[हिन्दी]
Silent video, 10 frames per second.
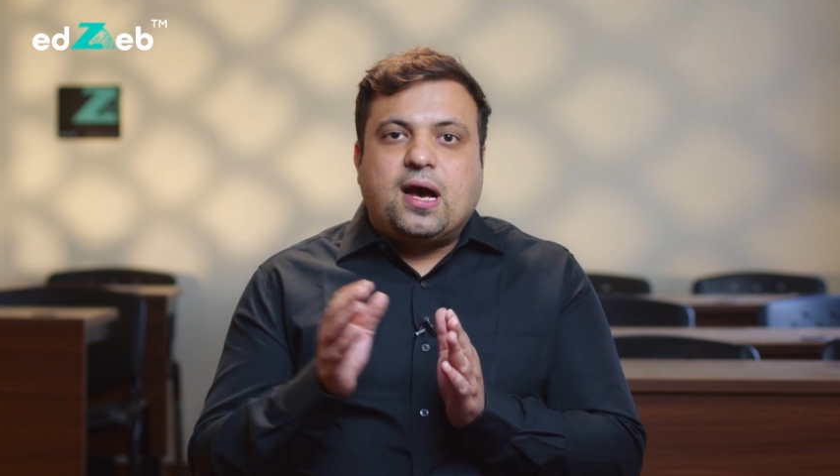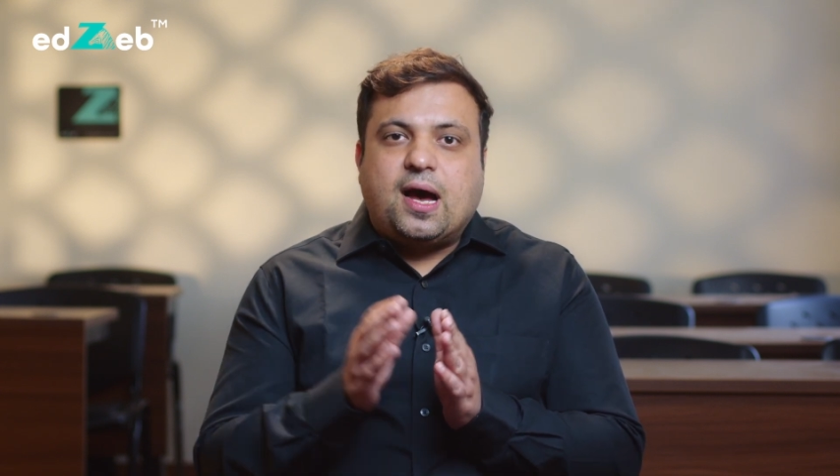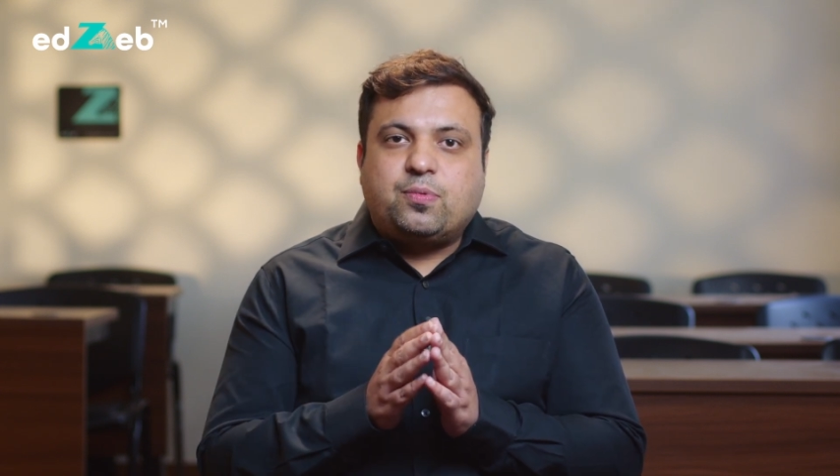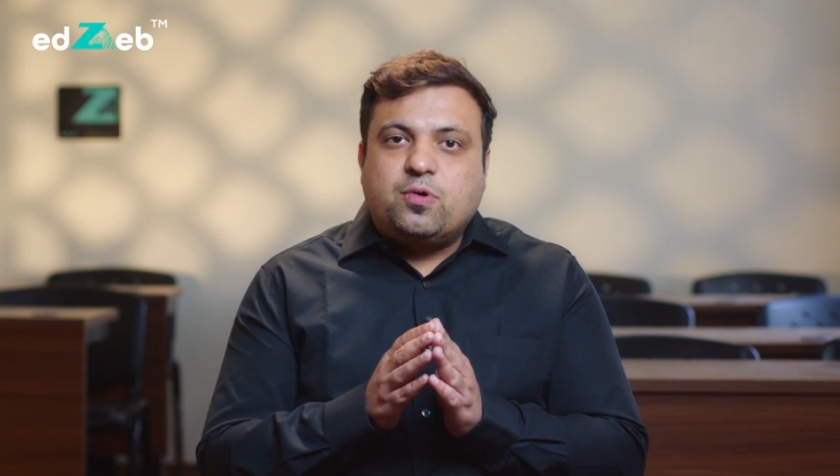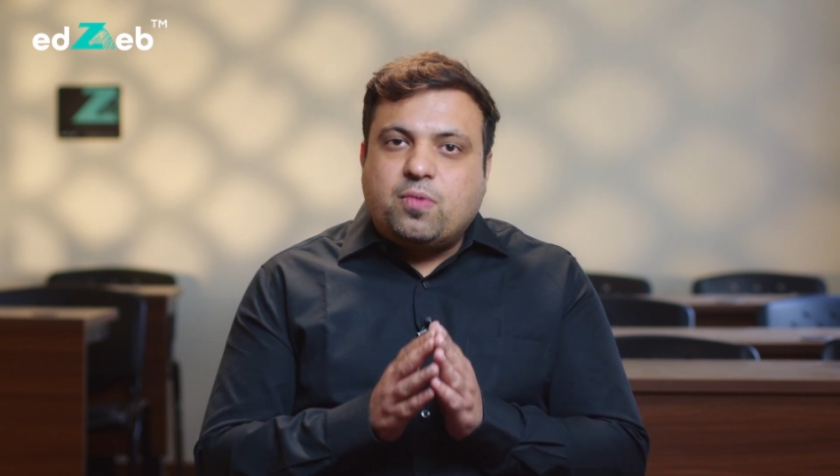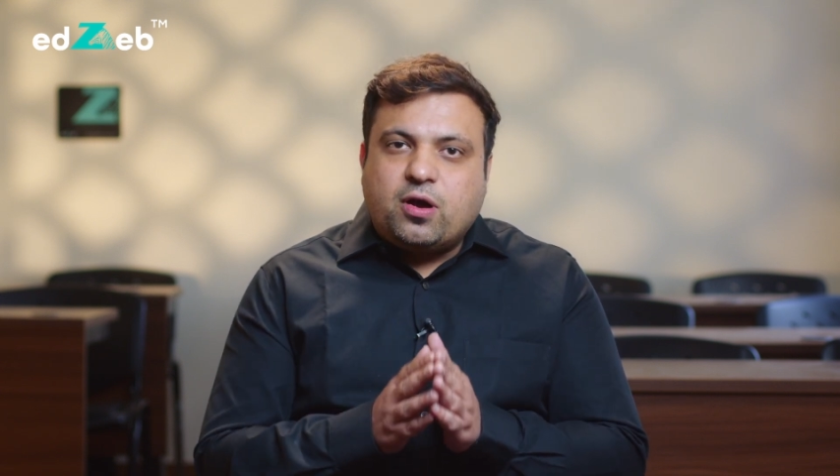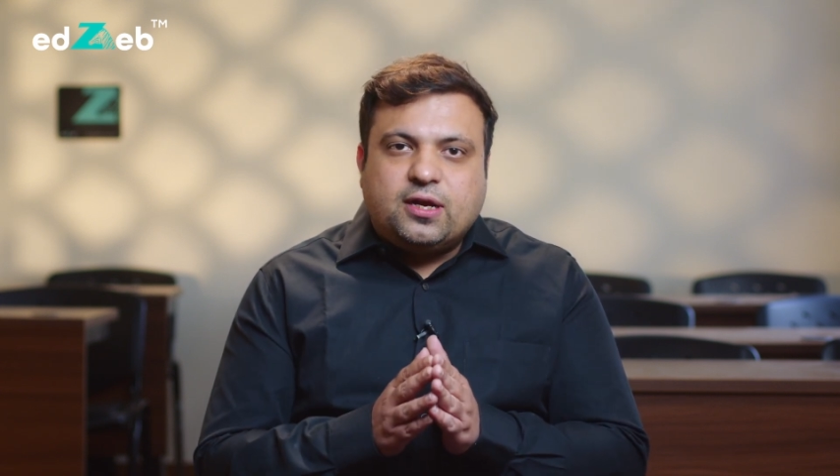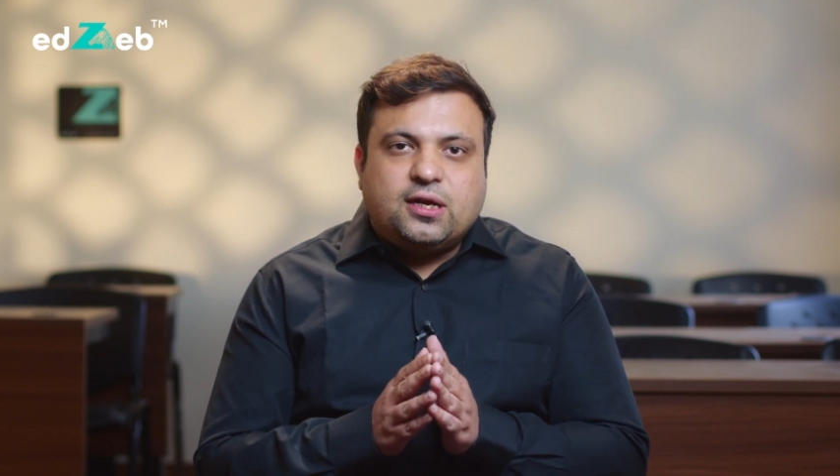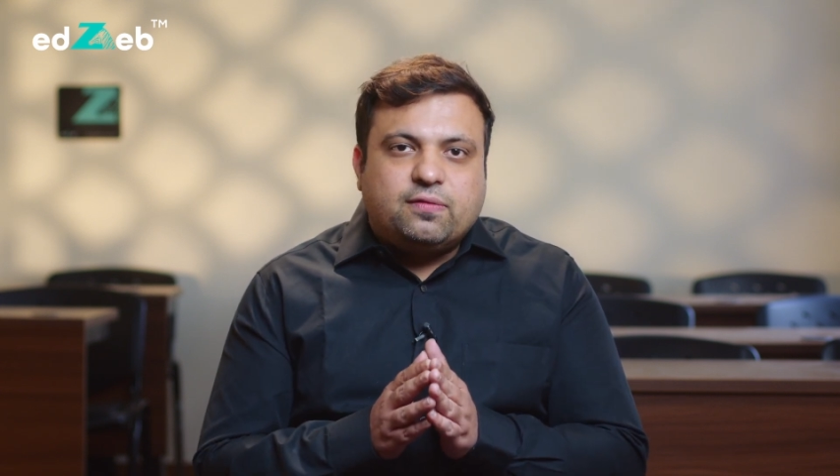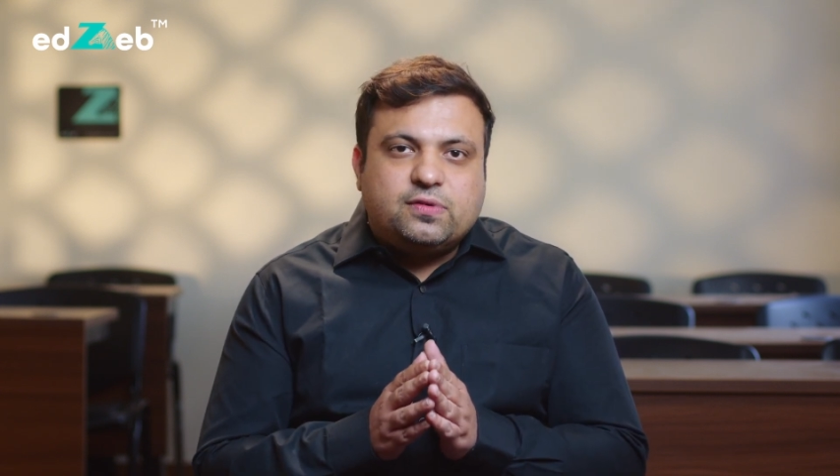आपको मॉक
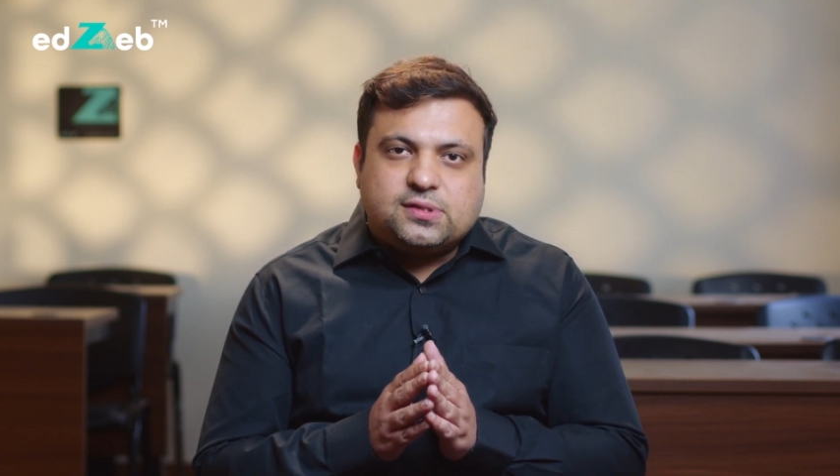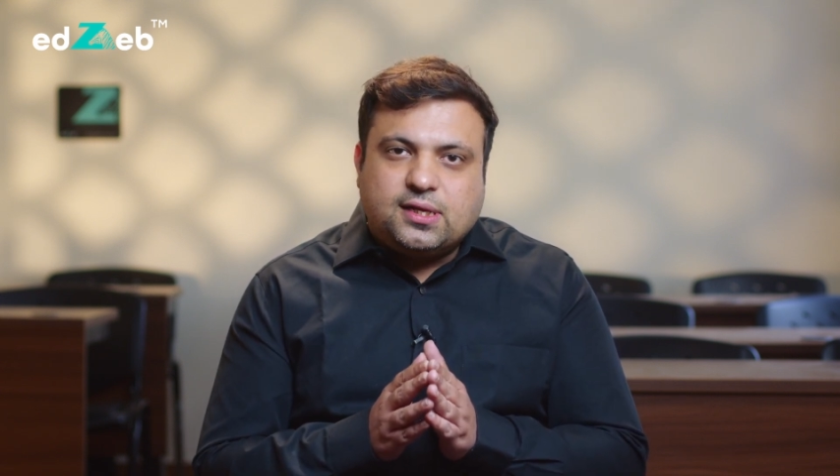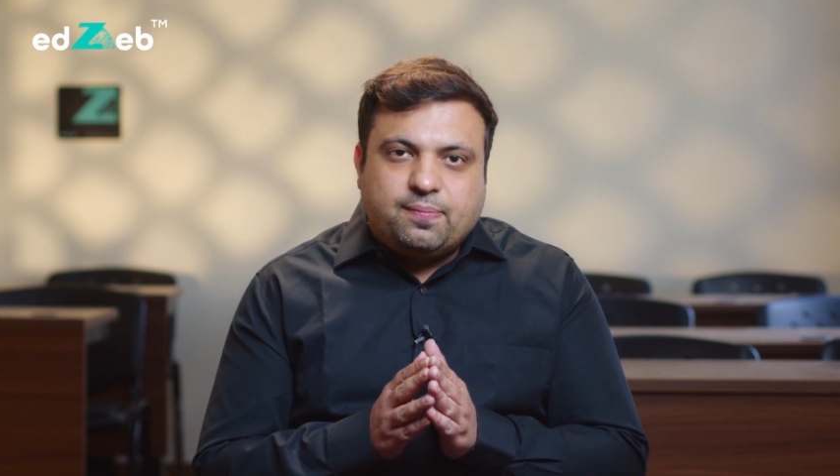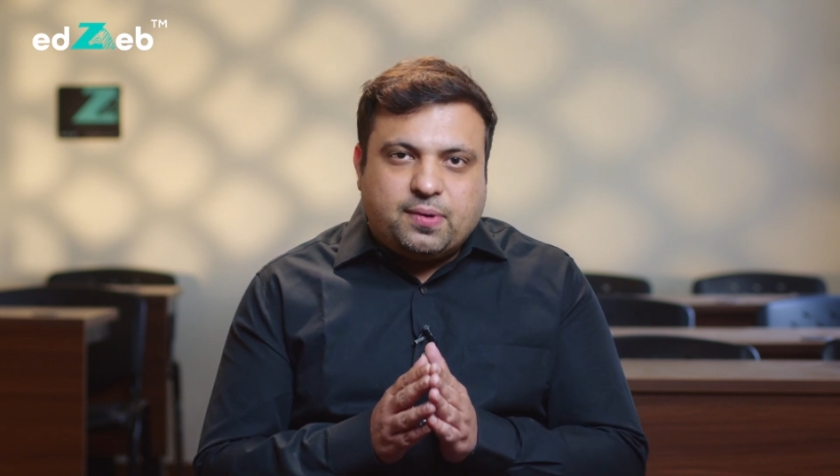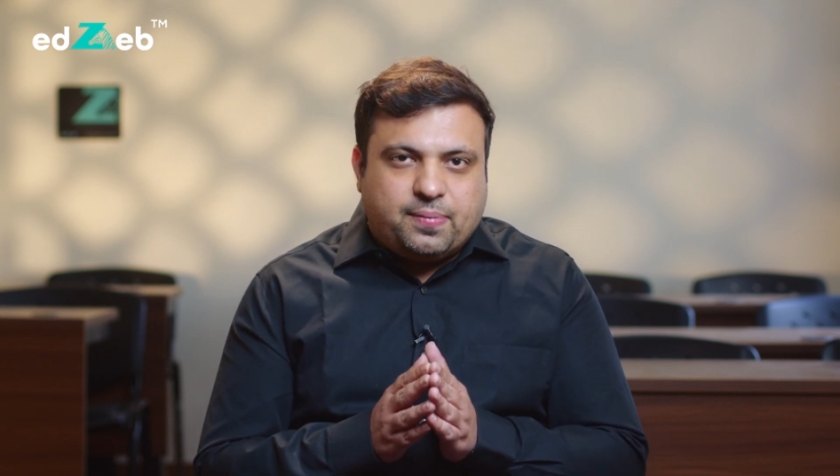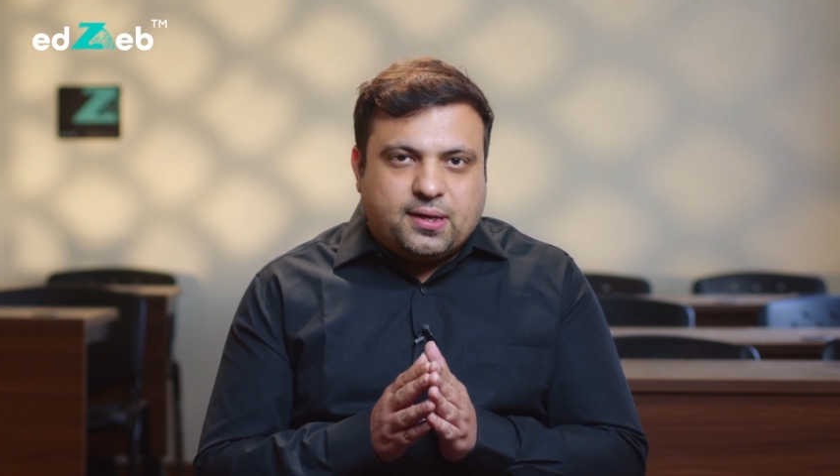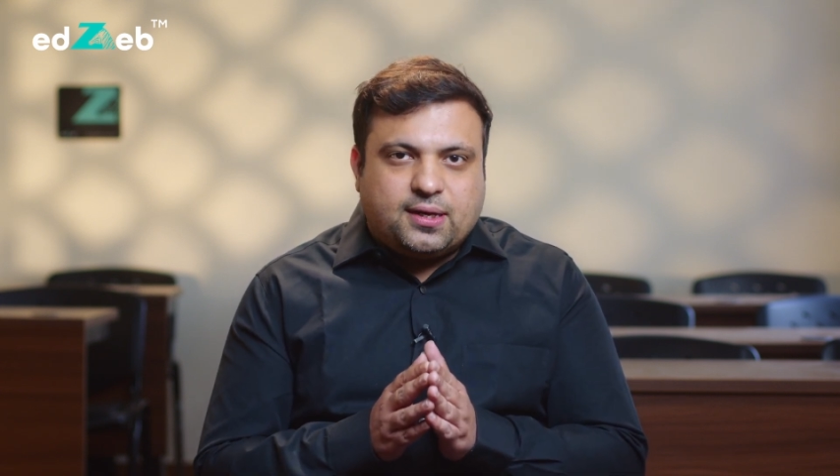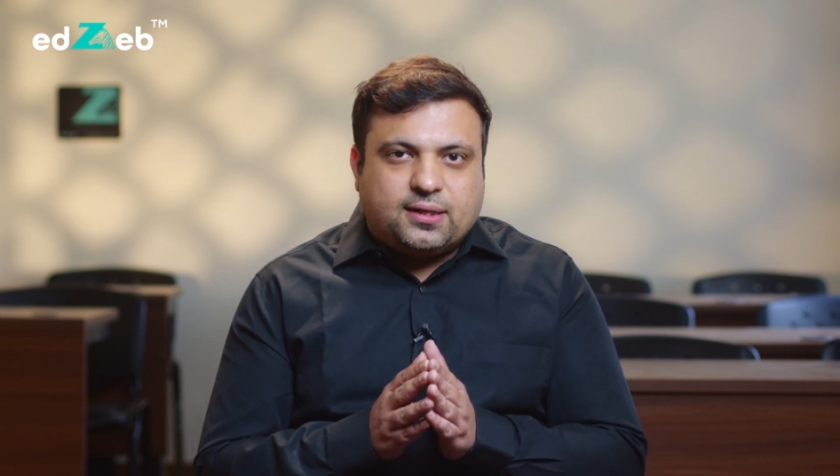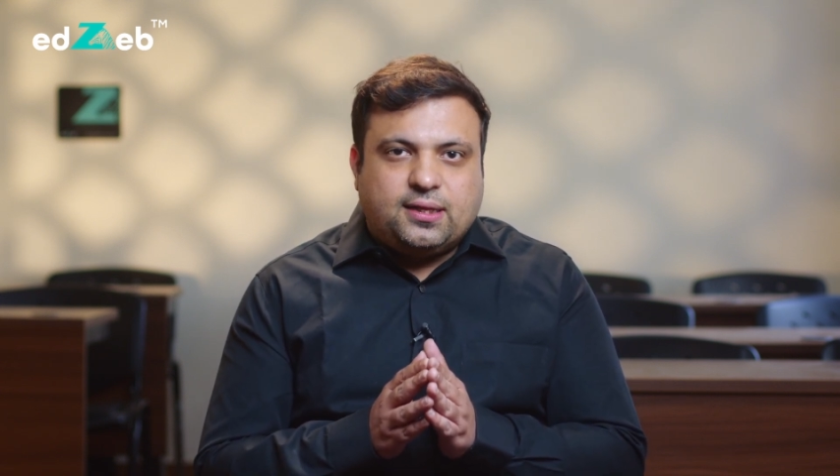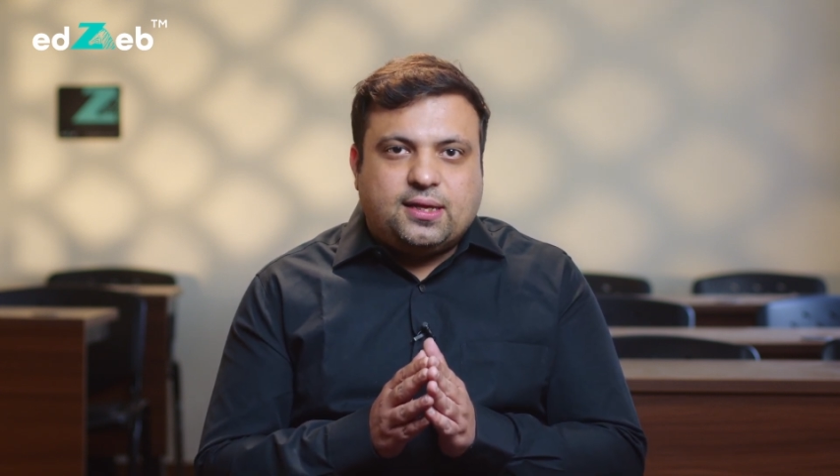इंटरव्यूज़ के लिए प्रिपेयर
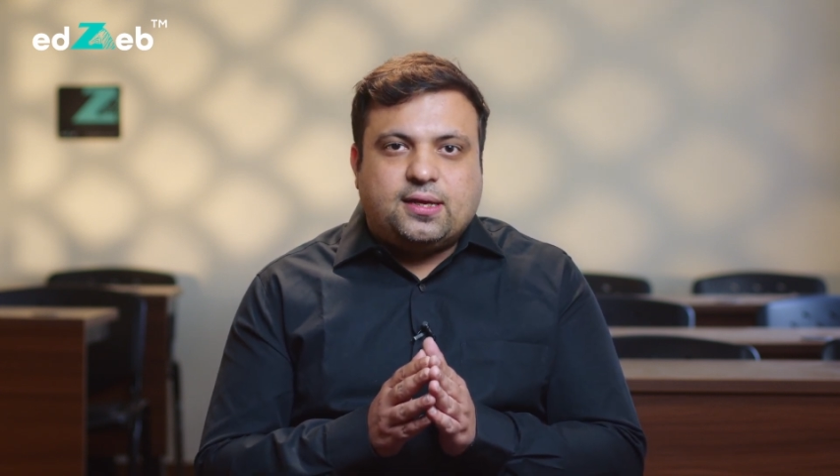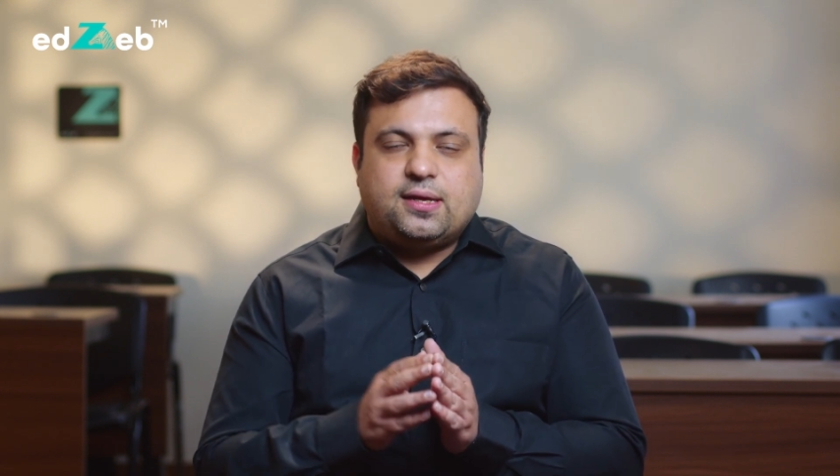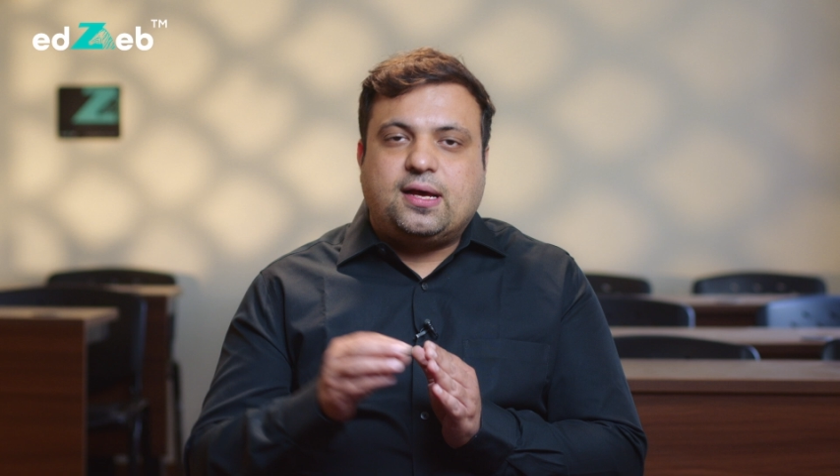करती है